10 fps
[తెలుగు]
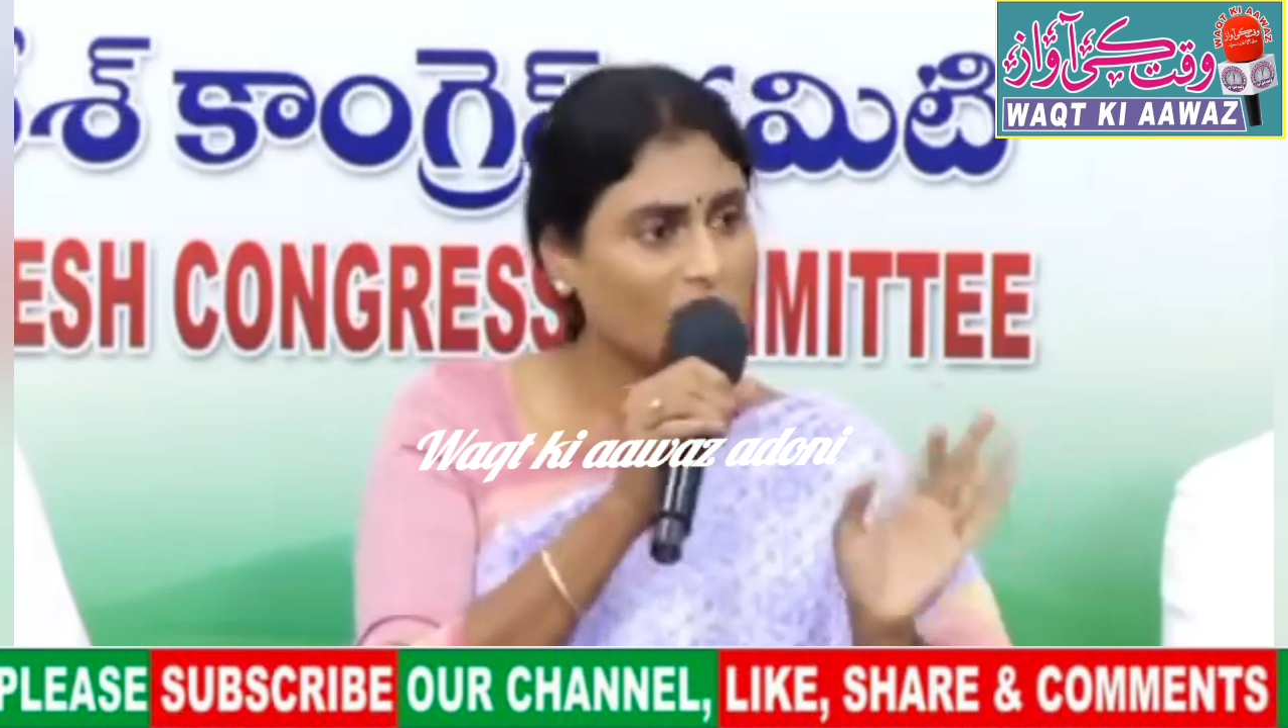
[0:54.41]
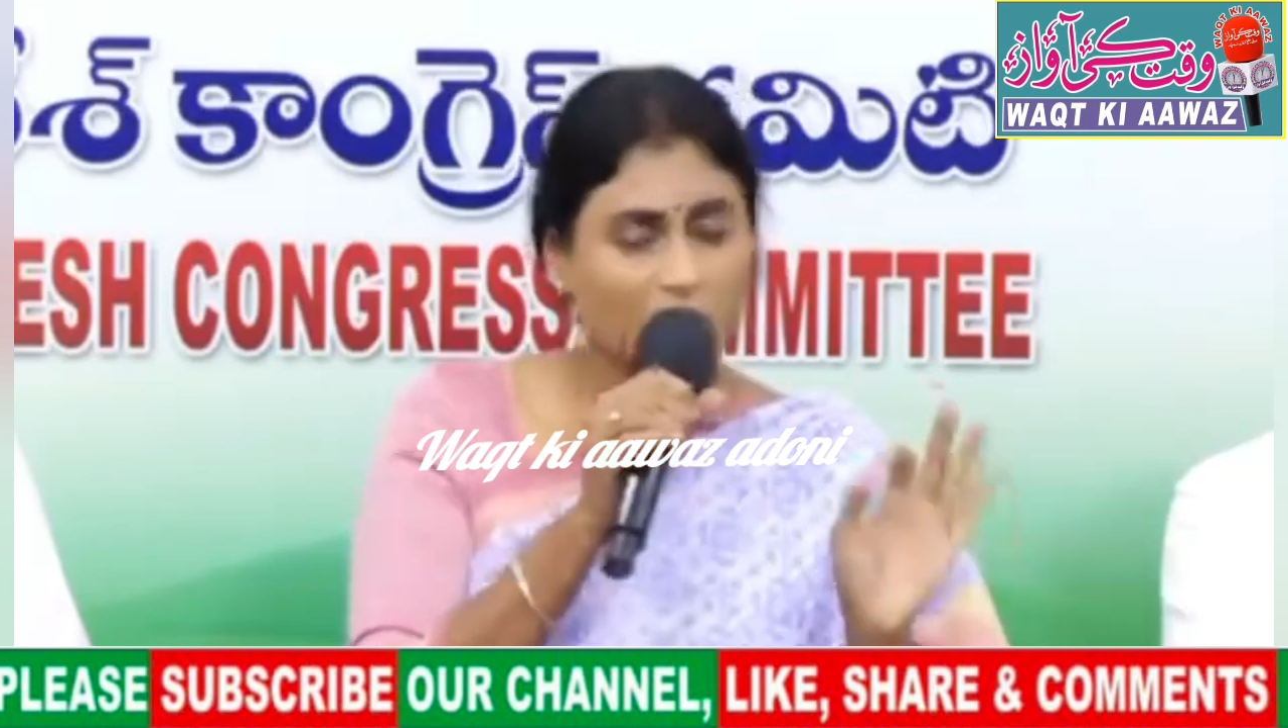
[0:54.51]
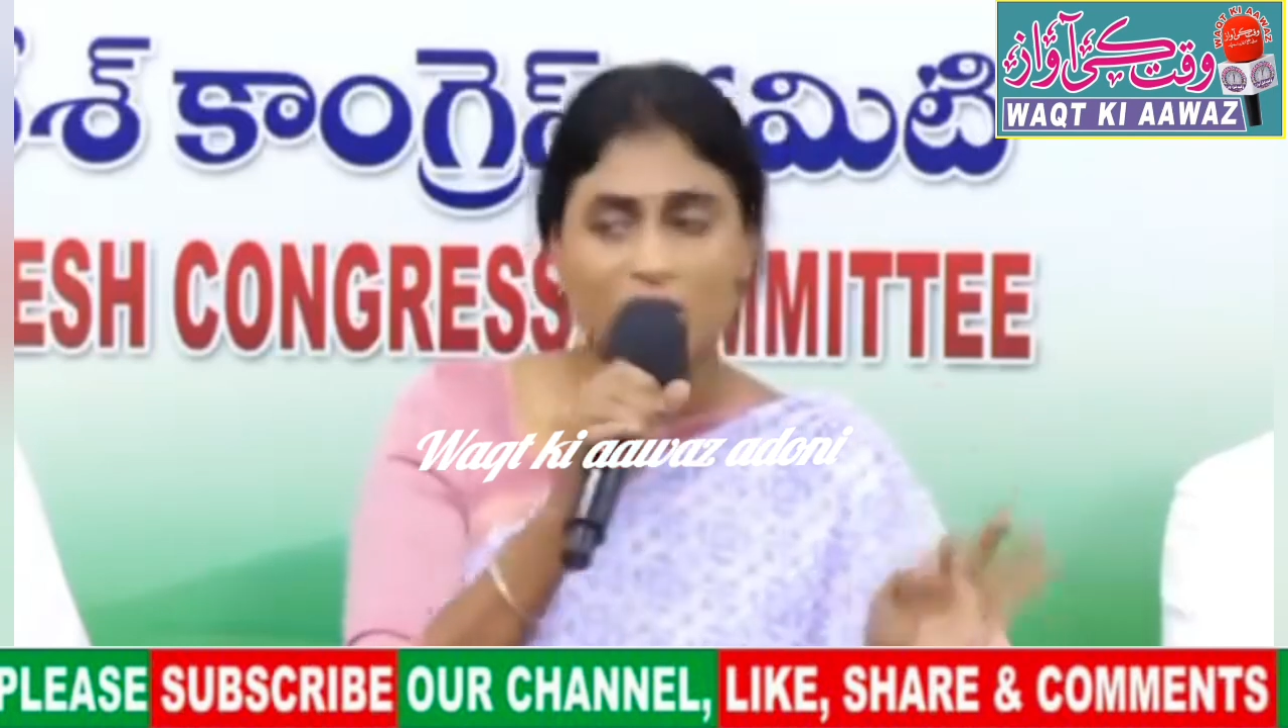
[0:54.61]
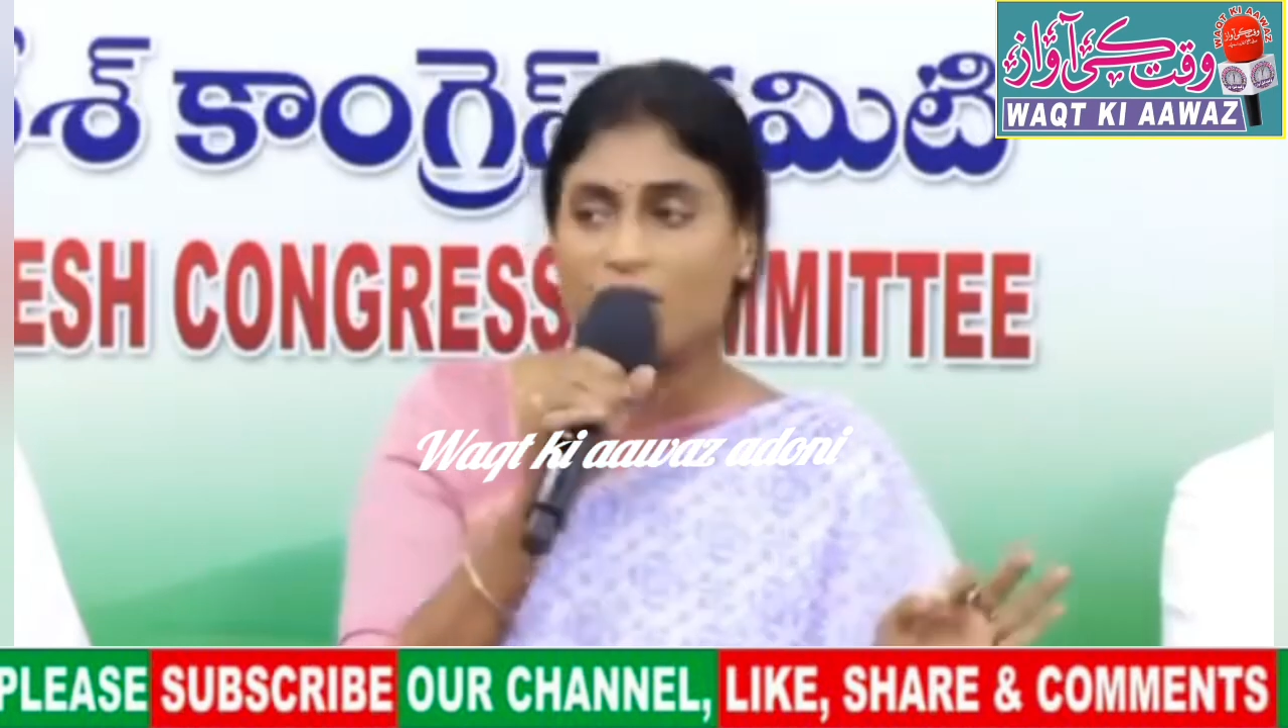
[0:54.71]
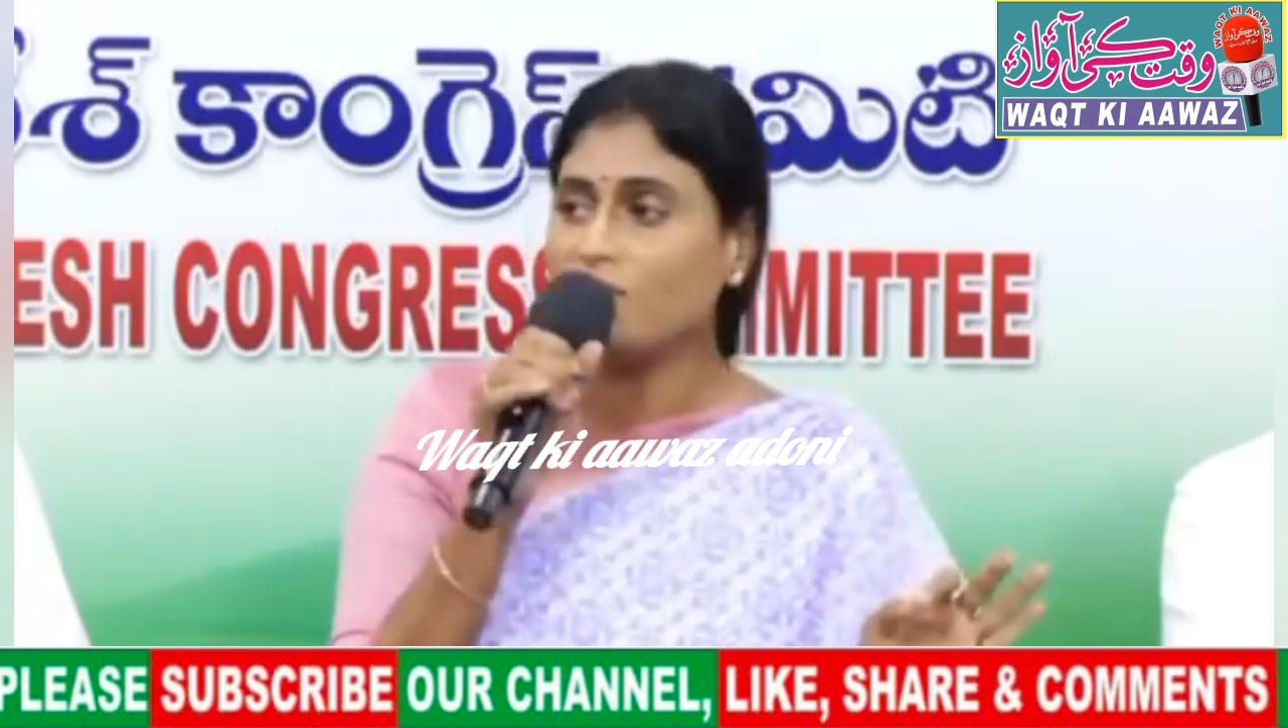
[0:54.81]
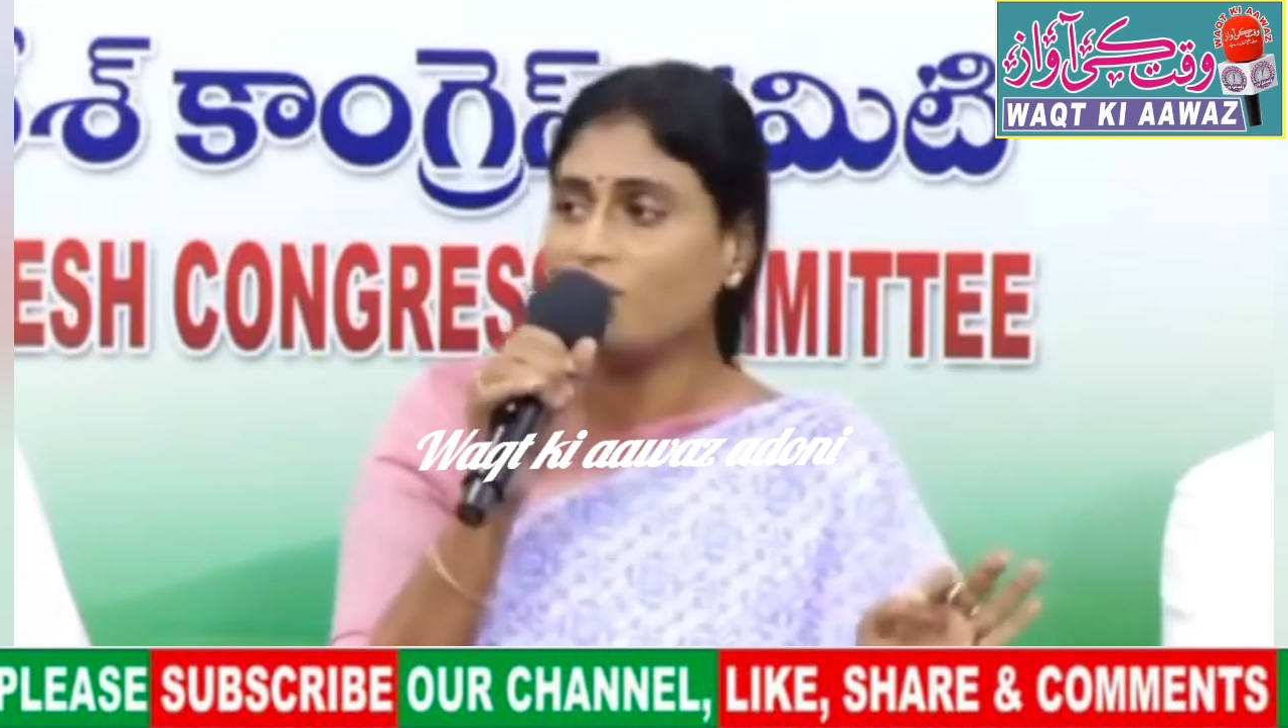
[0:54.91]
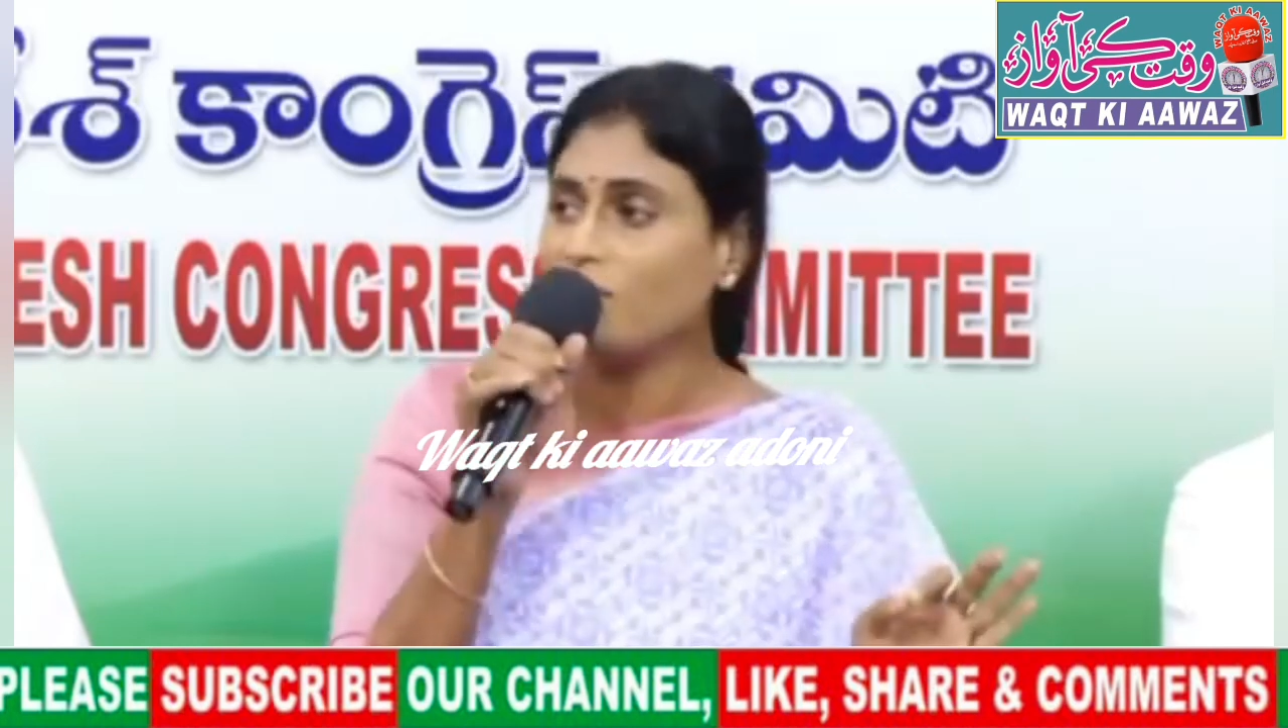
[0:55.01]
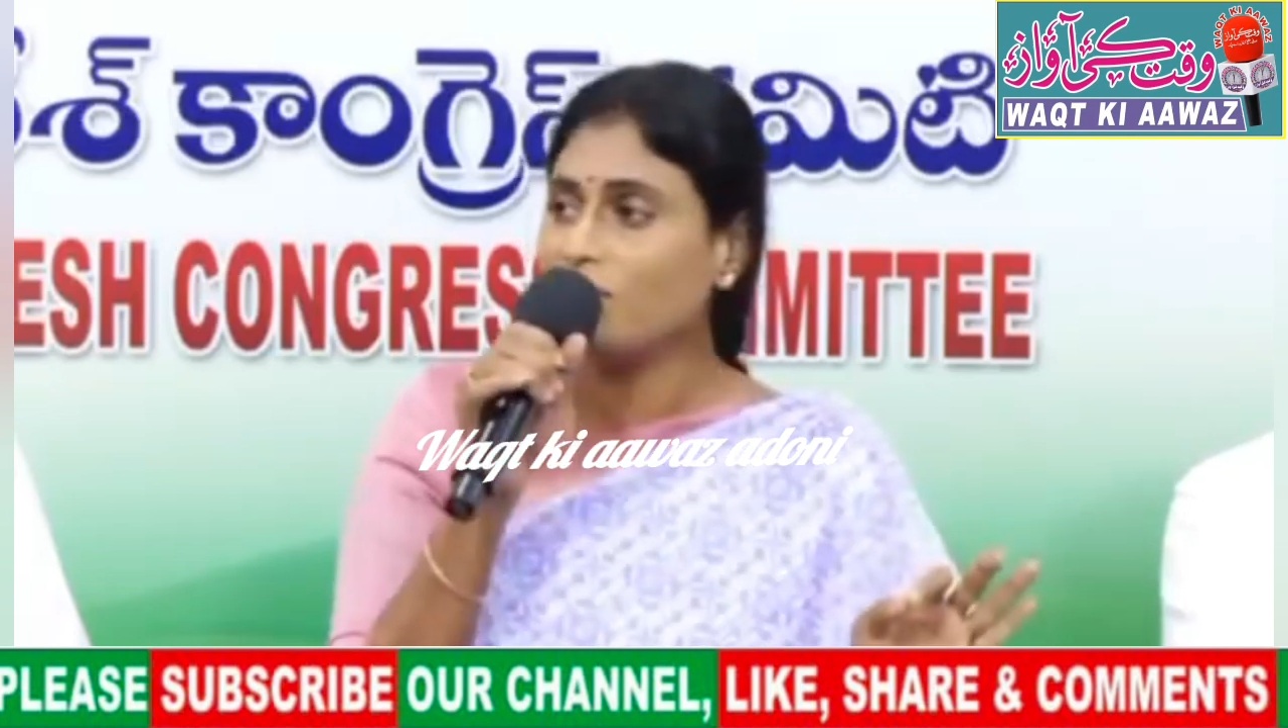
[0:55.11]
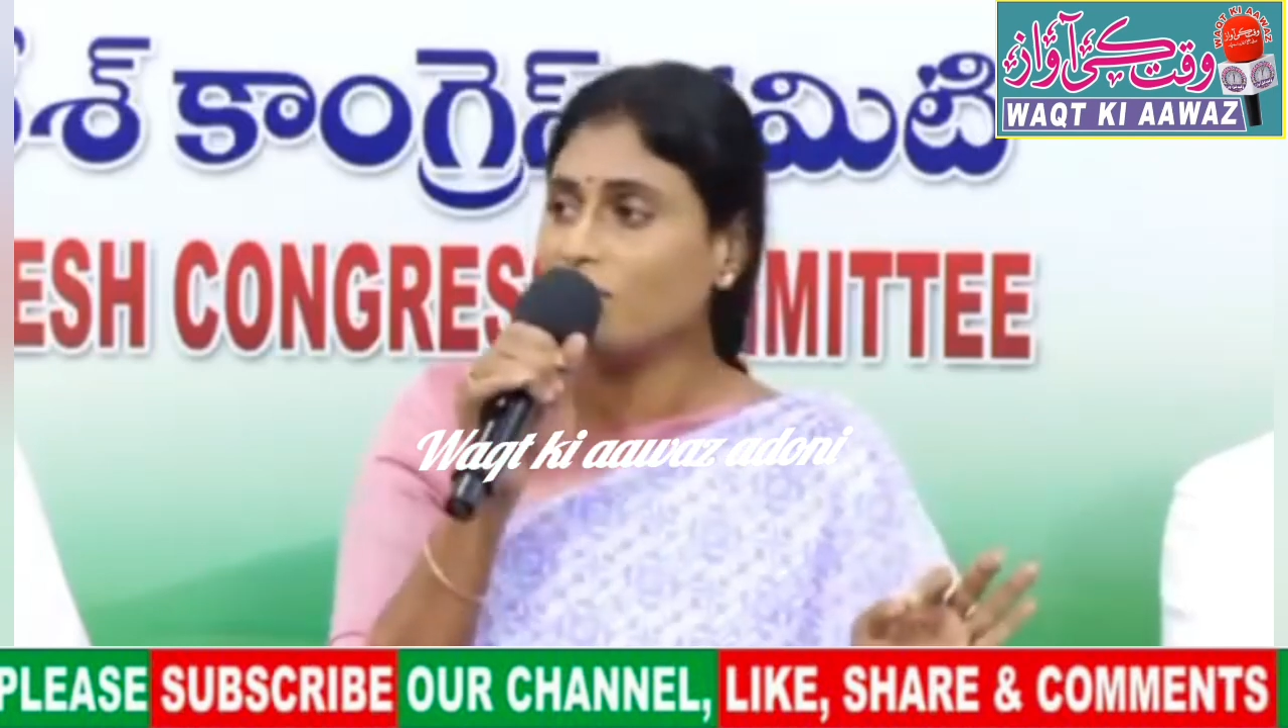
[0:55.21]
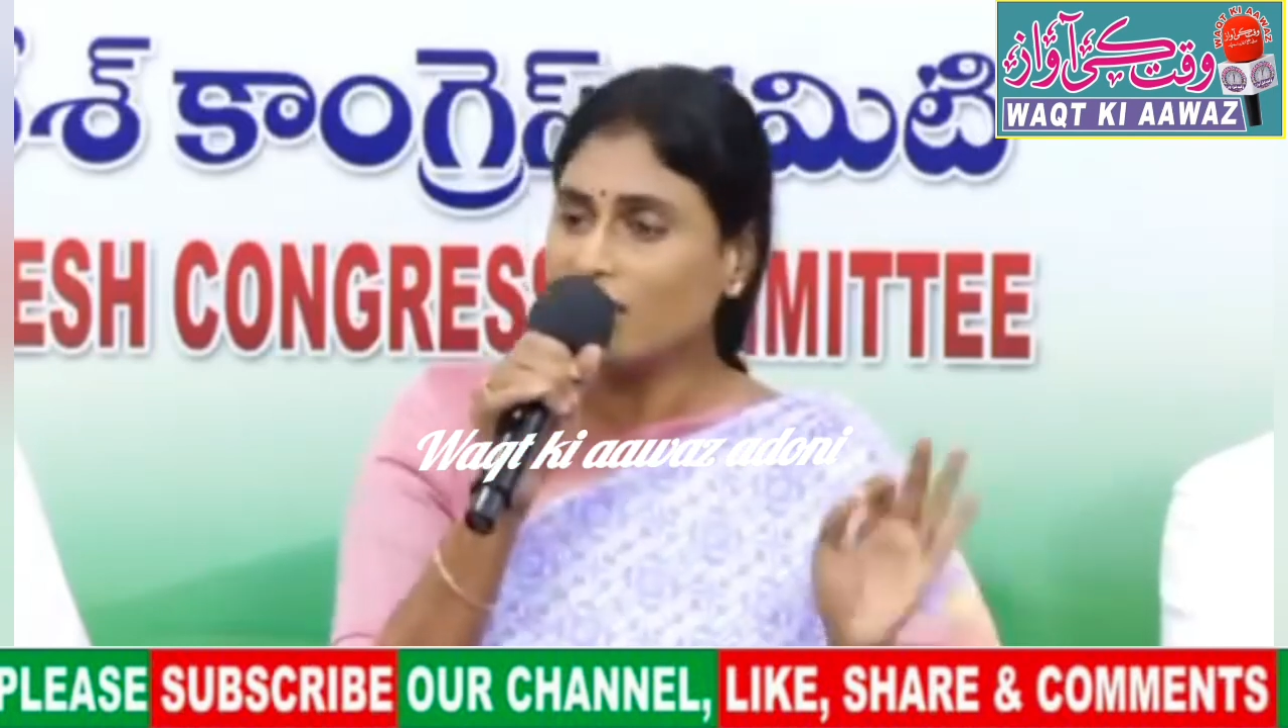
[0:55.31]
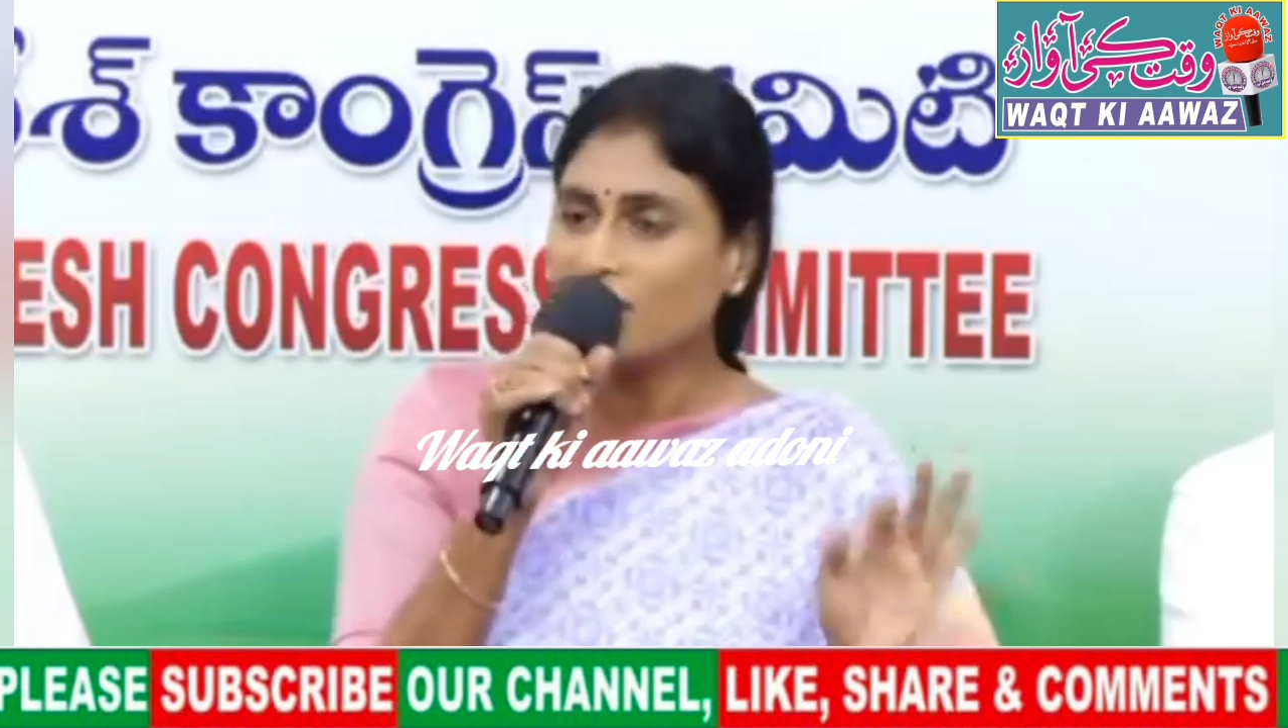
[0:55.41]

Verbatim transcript: నిలబడ్డారు